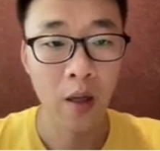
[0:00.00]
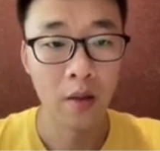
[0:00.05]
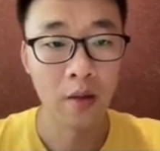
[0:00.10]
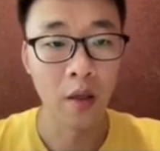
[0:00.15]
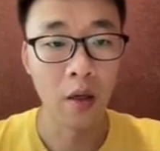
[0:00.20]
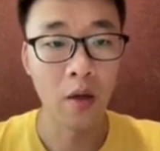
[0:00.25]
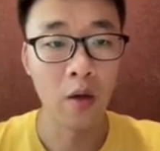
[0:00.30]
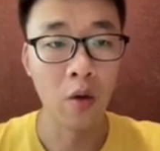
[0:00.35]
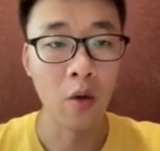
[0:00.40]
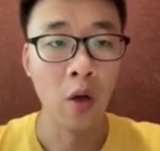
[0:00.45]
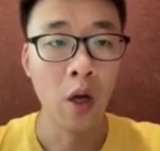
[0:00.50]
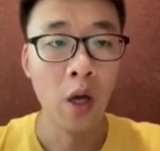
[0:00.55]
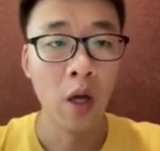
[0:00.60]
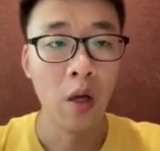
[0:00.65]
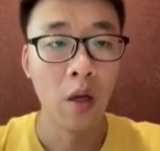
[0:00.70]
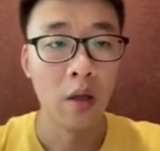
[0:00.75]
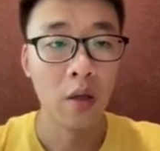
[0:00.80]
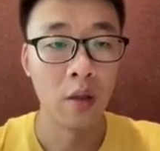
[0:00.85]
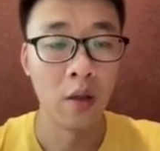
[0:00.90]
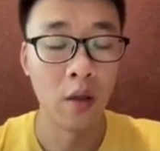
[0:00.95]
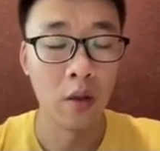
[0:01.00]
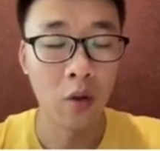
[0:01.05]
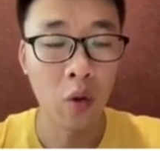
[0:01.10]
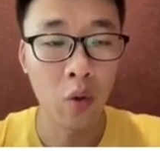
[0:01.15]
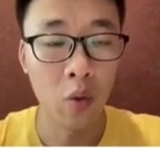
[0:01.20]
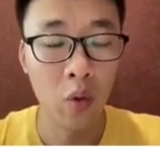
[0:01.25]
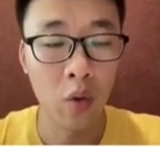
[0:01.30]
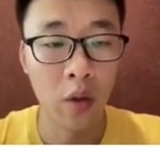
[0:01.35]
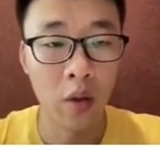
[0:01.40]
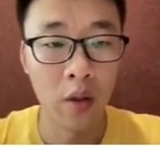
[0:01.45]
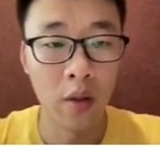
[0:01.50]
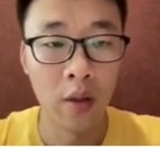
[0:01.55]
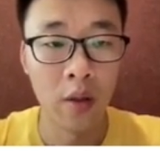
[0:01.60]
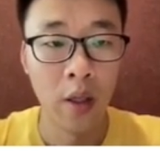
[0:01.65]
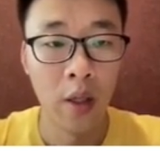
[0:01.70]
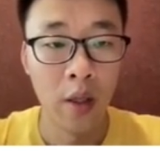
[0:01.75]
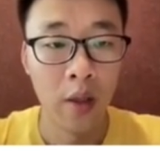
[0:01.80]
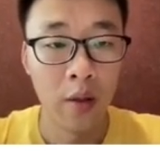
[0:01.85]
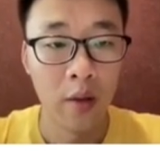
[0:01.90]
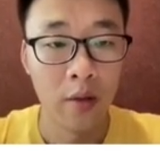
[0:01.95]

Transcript: 然后通过